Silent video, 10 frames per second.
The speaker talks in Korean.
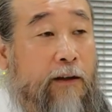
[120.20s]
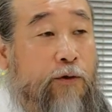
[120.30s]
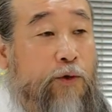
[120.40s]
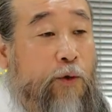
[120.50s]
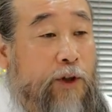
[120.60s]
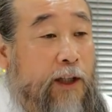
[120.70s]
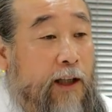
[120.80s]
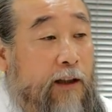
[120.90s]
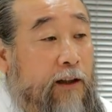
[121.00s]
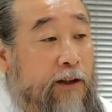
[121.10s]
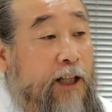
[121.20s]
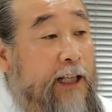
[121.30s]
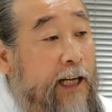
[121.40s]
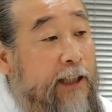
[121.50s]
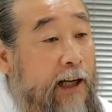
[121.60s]
소질의 이
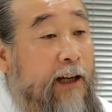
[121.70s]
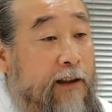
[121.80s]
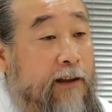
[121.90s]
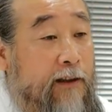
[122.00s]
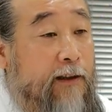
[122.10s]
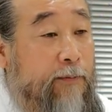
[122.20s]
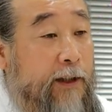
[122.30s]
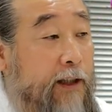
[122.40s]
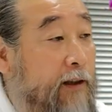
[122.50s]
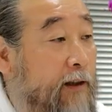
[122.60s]
질량이 달라지는 겁니다.